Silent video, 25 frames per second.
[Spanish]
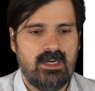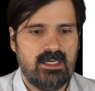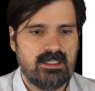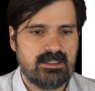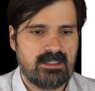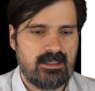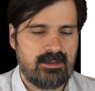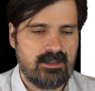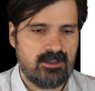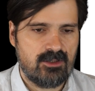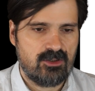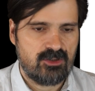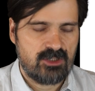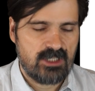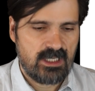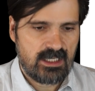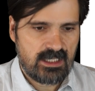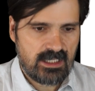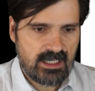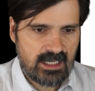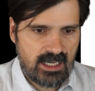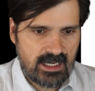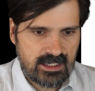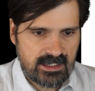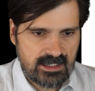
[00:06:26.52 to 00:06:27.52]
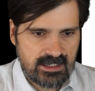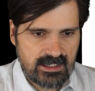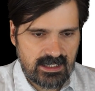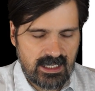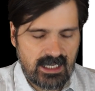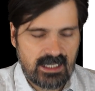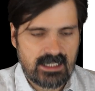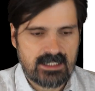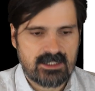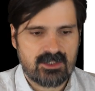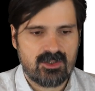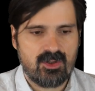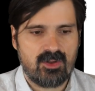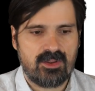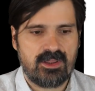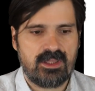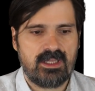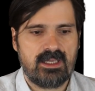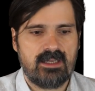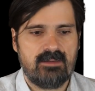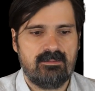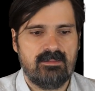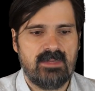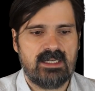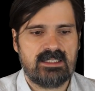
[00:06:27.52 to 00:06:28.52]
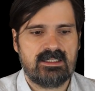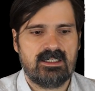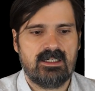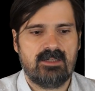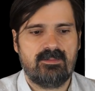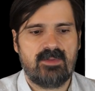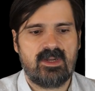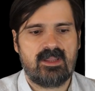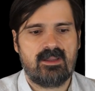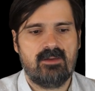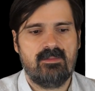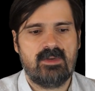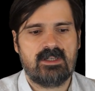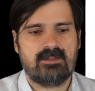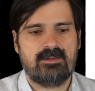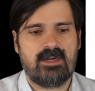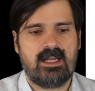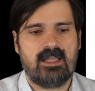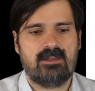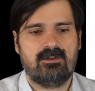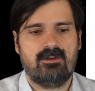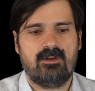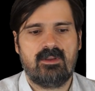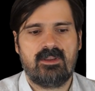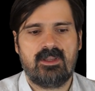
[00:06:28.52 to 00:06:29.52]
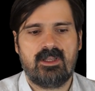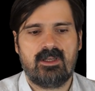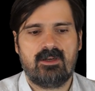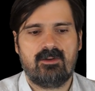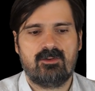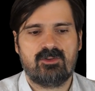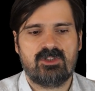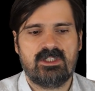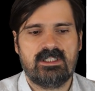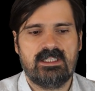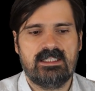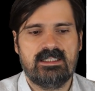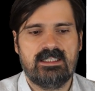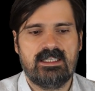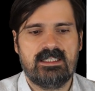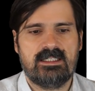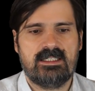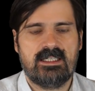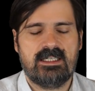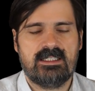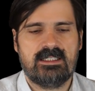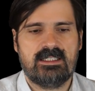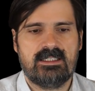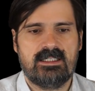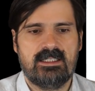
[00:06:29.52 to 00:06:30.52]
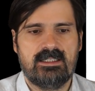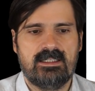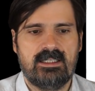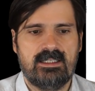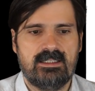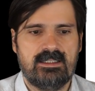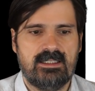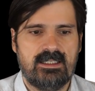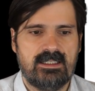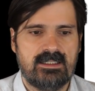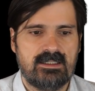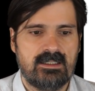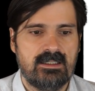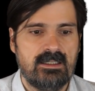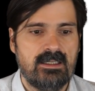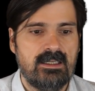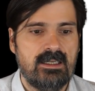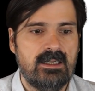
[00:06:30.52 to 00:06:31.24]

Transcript: Es decir, yo sé que aquí a las 12 va a ser el precio más barato, el 0,7663.